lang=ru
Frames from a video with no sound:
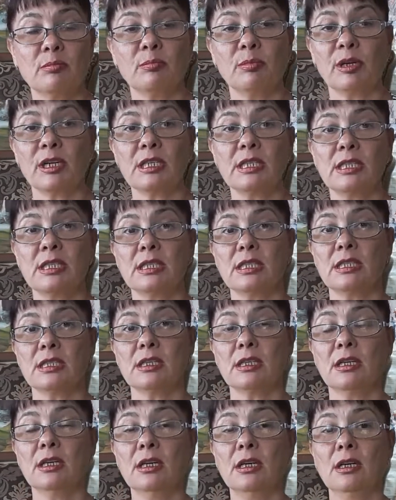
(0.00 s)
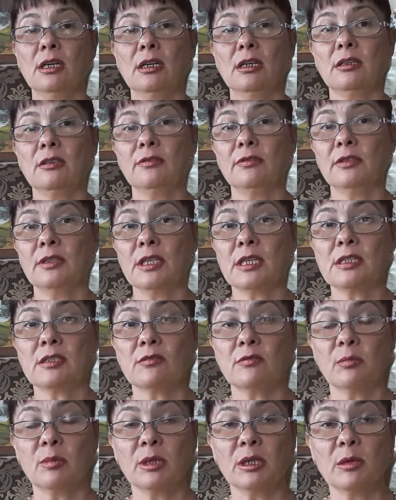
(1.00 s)
Просите
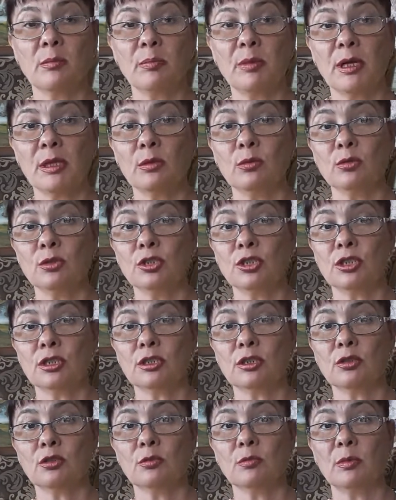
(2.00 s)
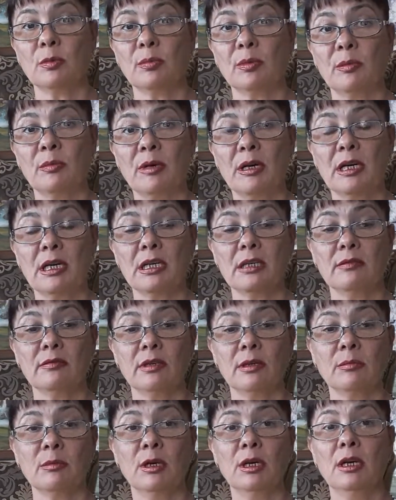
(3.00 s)
финансового благополучия, чтобы помогли
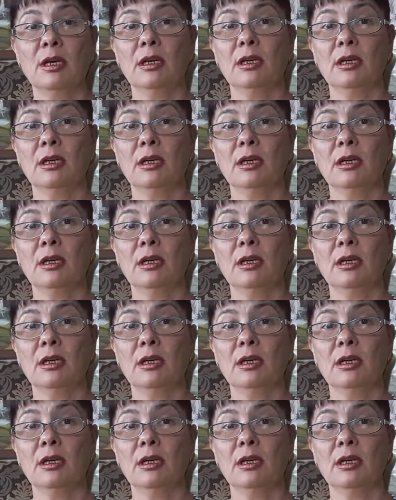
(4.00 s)
вам,